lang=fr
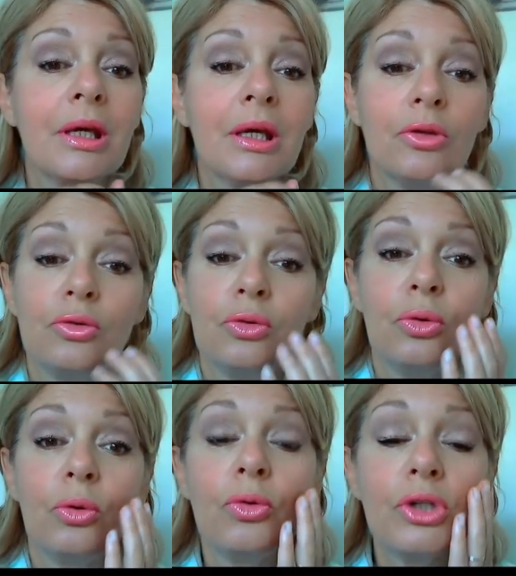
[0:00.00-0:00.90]
du
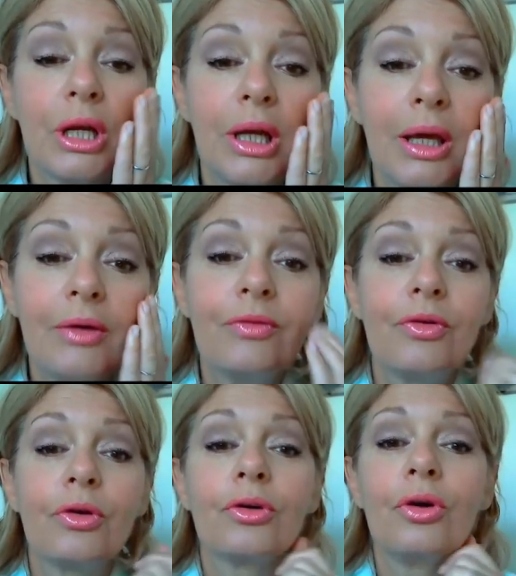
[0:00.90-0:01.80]
rouge à
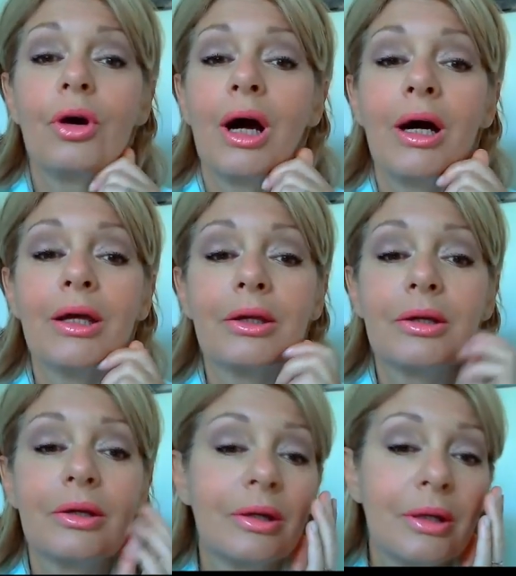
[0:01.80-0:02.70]
lèvres corail
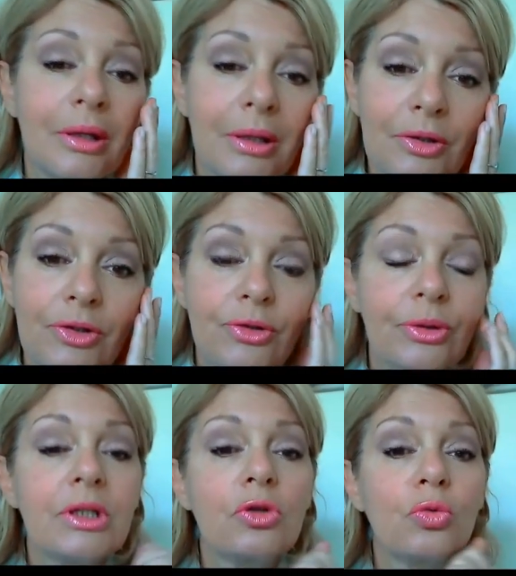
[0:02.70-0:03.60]
sur
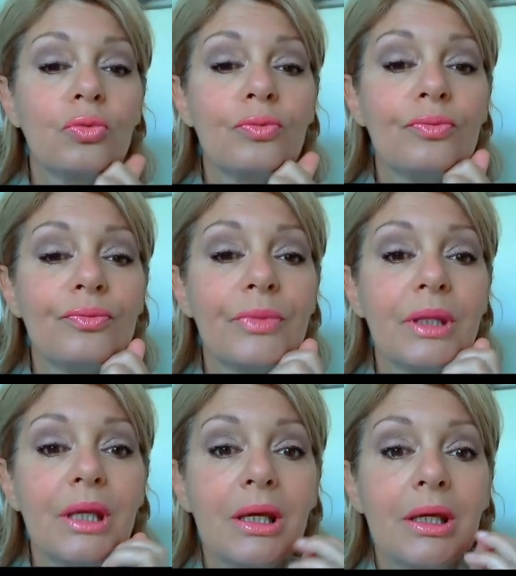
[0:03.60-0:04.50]
les joues.
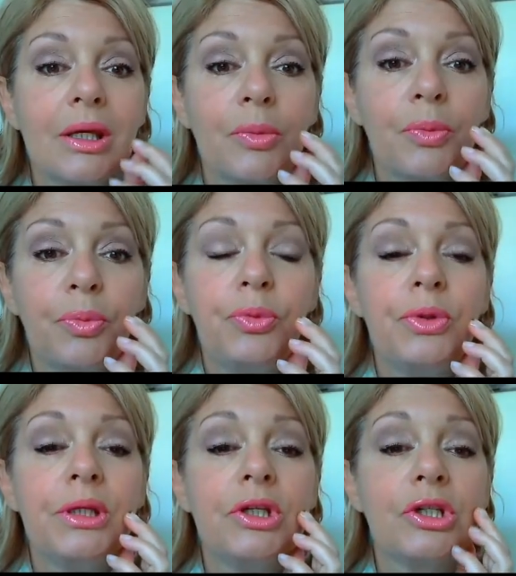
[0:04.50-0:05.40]

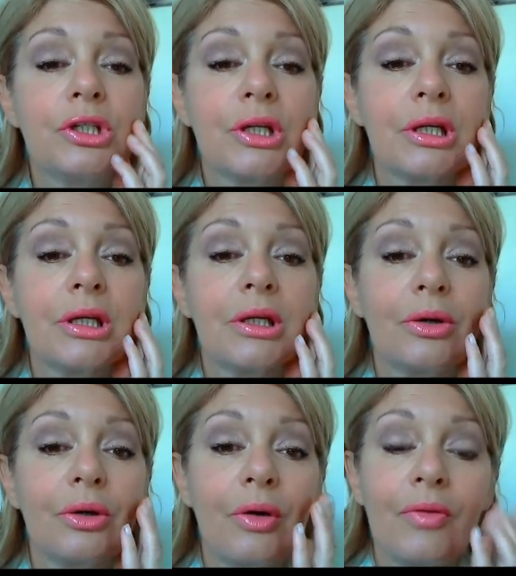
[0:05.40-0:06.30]
Puis j'ai,
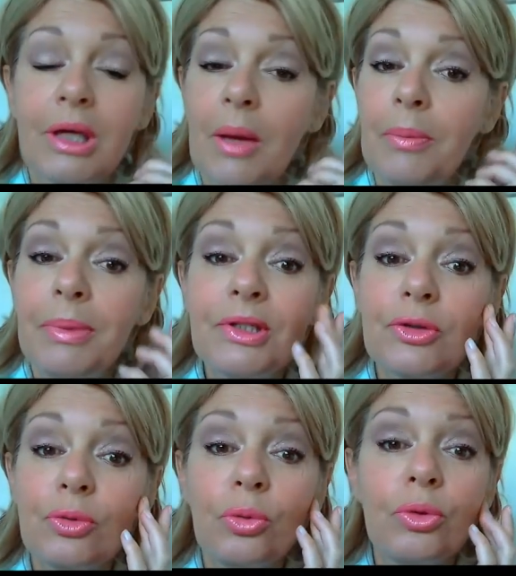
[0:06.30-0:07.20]
avec un
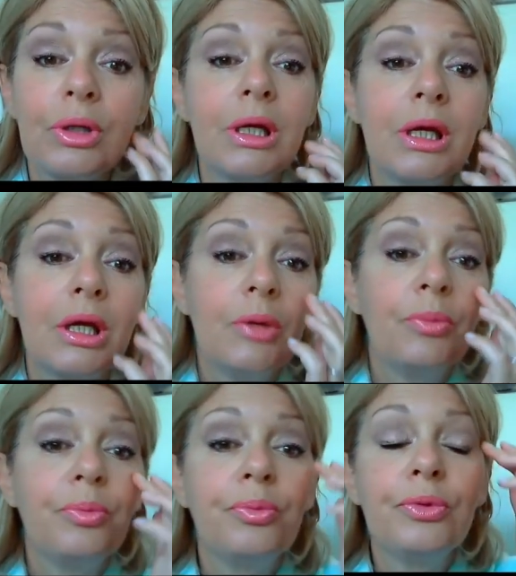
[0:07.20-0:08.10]
pinceau,
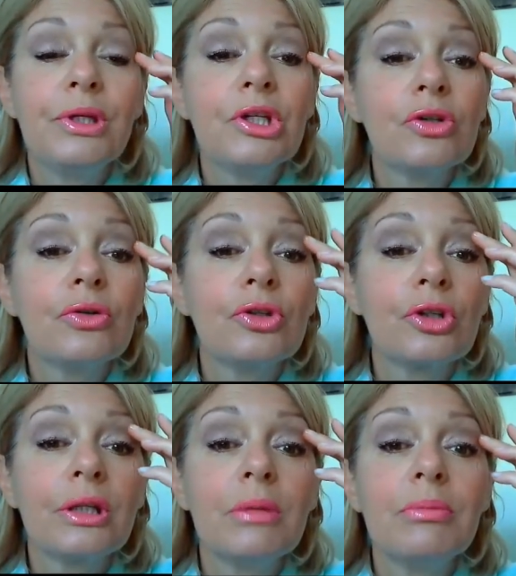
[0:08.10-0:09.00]
puis
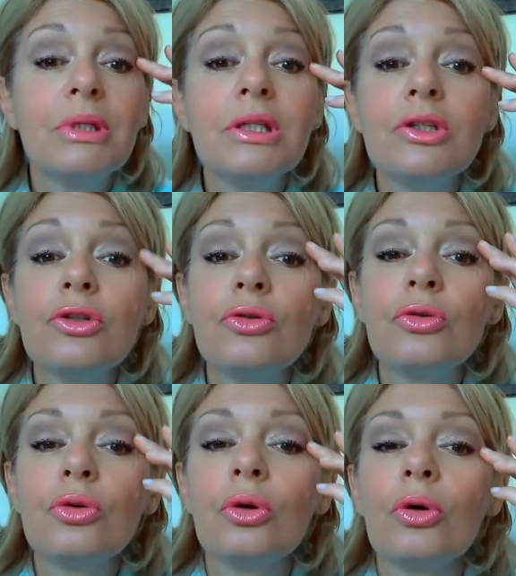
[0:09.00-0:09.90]
j'en ai mis
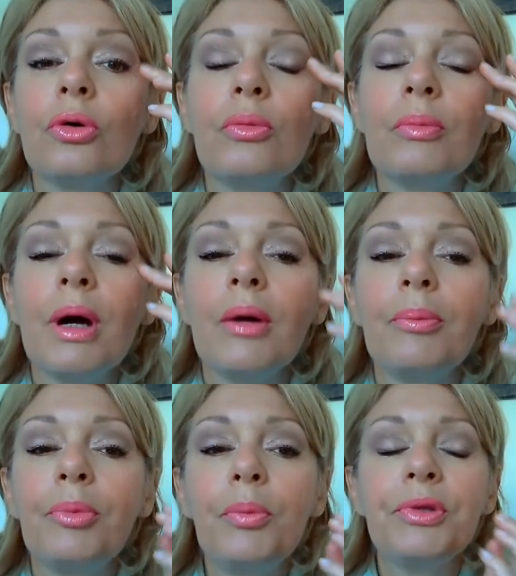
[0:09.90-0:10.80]
sur euh, ma
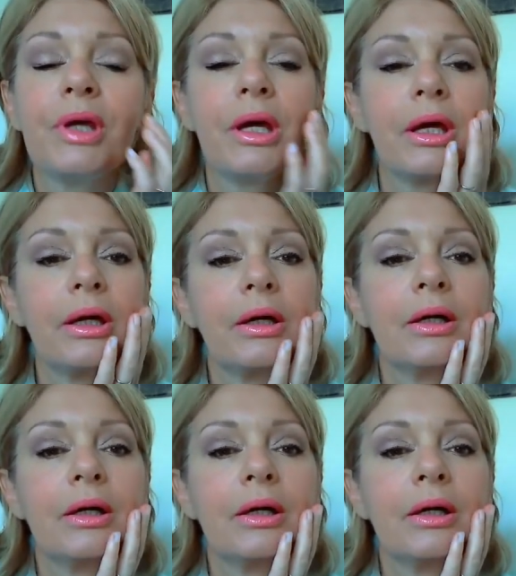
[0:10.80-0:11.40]
paupière